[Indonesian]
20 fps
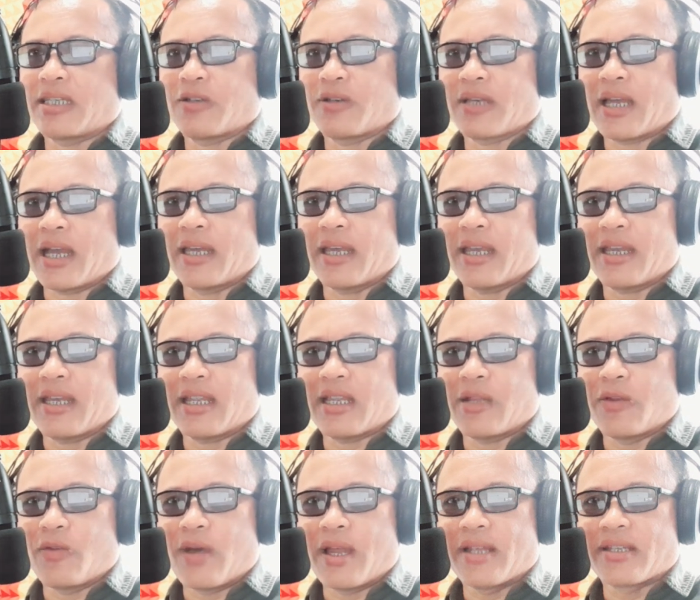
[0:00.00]
ikut hadir di
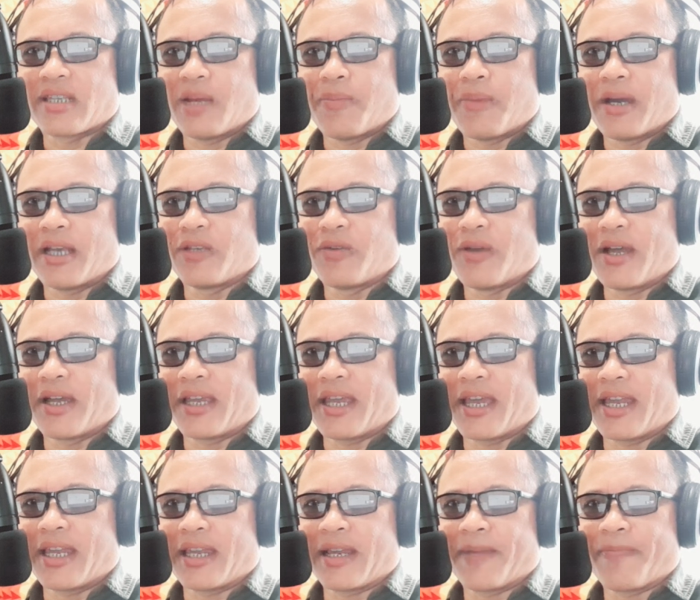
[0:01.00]
Tenuansa
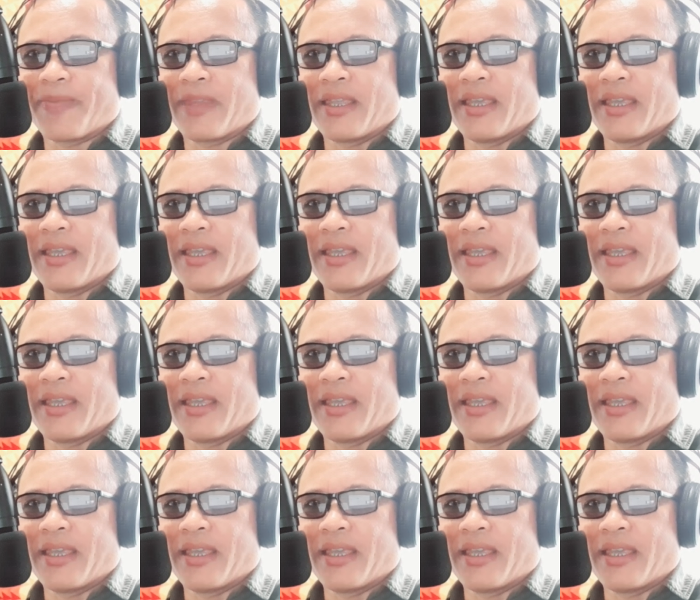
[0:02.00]
Banyuwangen